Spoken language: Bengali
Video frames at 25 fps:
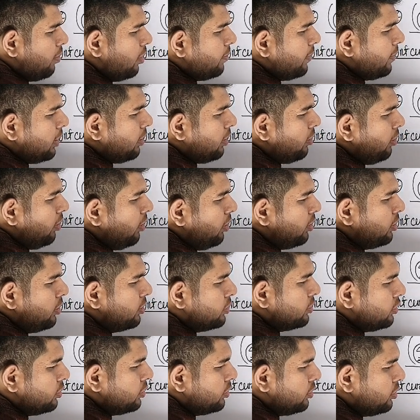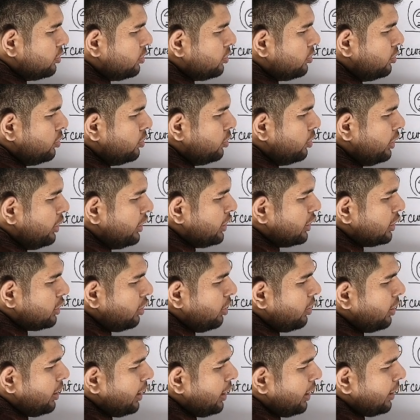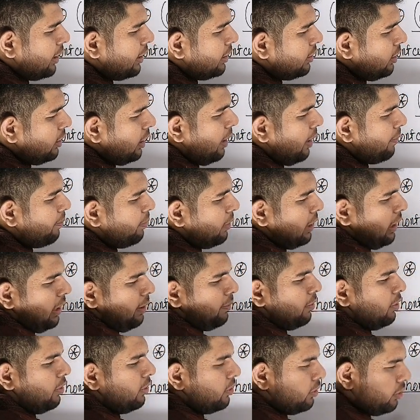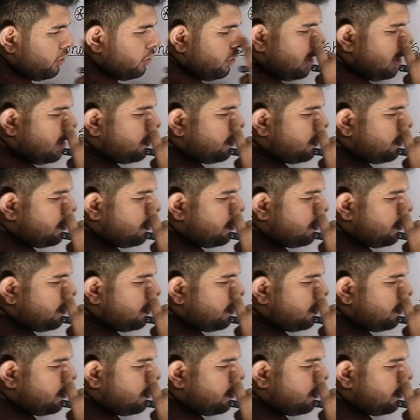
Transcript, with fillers: কেবলমাত্র দুইটা সংখ্যার ক্ষেত্রে অ্যাপ্লিকেবল